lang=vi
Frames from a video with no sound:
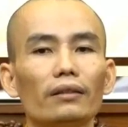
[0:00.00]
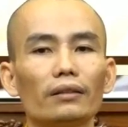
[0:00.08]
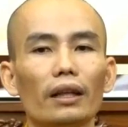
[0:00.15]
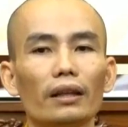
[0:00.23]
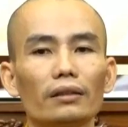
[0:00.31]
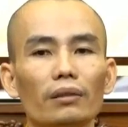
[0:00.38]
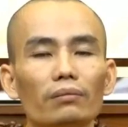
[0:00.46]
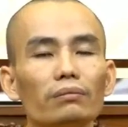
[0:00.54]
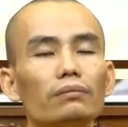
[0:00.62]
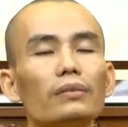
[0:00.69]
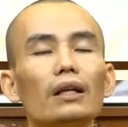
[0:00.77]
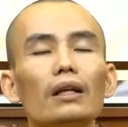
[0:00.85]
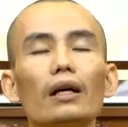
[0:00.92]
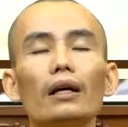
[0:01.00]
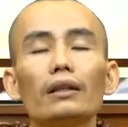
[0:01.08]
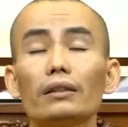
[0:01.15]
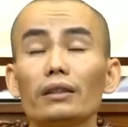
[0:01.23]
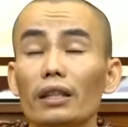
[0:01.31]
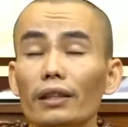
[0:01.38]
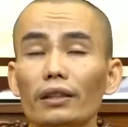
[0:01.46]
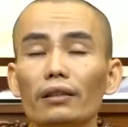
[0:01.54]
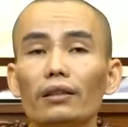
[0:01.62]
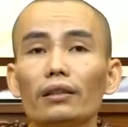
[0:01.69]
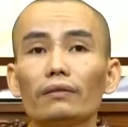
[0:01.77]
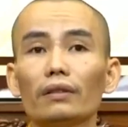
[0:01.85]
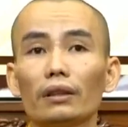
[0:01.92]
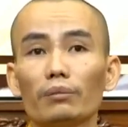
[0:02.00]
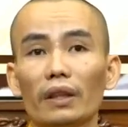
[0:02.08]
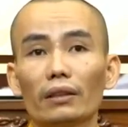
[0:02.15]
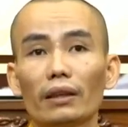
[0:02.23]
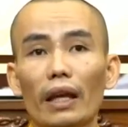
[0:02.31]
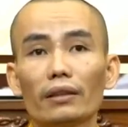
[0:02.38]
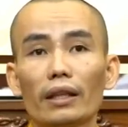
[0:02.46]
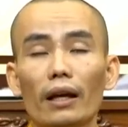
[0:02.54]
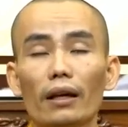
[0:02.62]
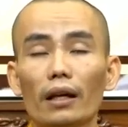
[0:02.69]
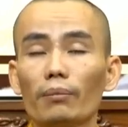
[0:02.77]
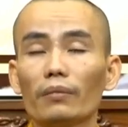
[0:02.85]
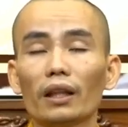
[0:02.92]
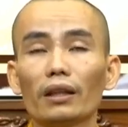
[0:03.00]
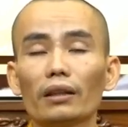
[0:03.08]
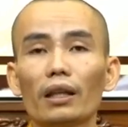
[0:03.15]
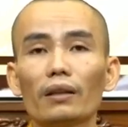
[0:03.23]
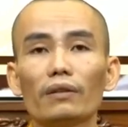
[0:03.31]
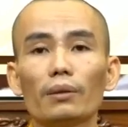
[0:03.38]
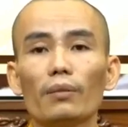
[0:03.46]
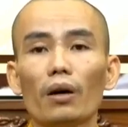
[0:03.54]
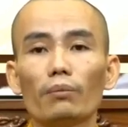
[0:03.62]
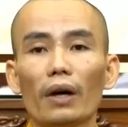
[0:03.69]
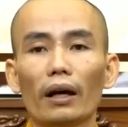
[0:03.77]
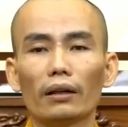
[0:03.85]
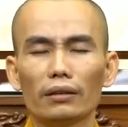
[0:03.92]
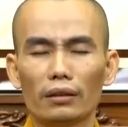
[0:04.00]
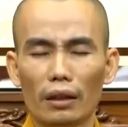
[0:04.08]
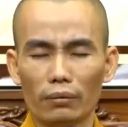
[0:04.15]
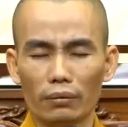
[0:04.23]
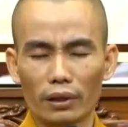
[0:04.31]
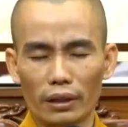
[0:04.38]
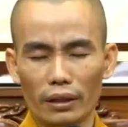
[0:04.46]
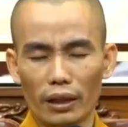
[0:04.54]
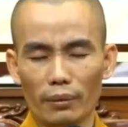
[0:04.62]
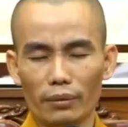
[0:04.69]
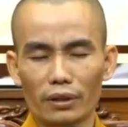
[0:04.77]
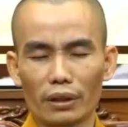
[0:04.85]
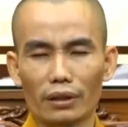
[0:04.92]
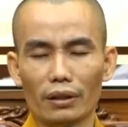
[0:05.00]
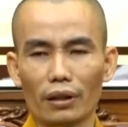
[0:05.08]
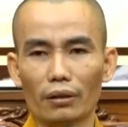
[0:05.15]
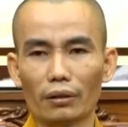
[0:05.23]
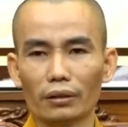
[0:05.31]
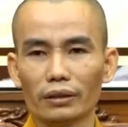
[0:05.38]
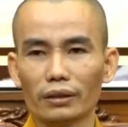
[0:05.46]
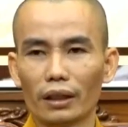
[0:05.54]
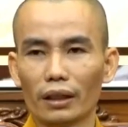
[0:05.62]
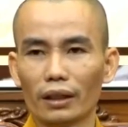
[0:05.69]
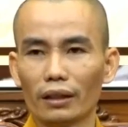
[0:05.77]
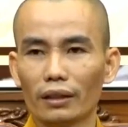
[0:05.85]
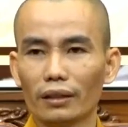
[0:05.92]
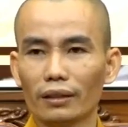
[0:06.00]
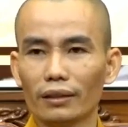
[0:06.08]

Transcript: ra đường anh ta sống chết trên đường và anh bị té xe cái rầm anh ta chết và bỏ mạng chồng ơi em xin lỗi nha